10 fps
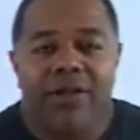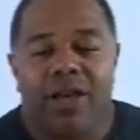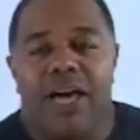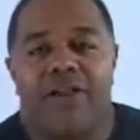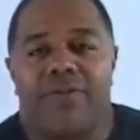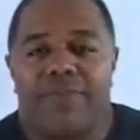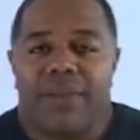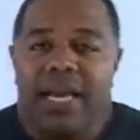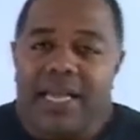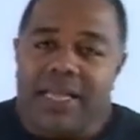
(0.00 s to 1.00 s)
Gente,
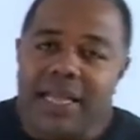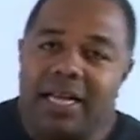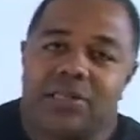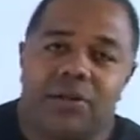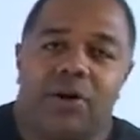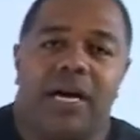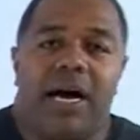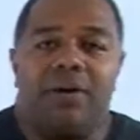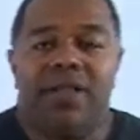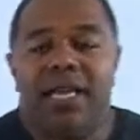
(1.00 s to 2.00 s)
nesse
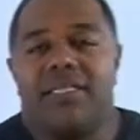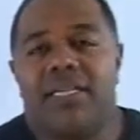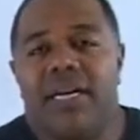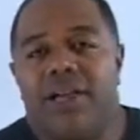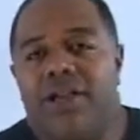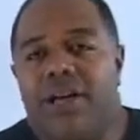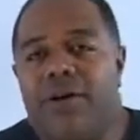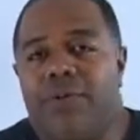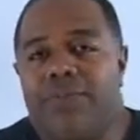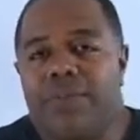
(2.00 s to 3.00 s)
local, nesse
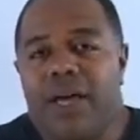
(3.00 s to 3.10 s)
cantinho,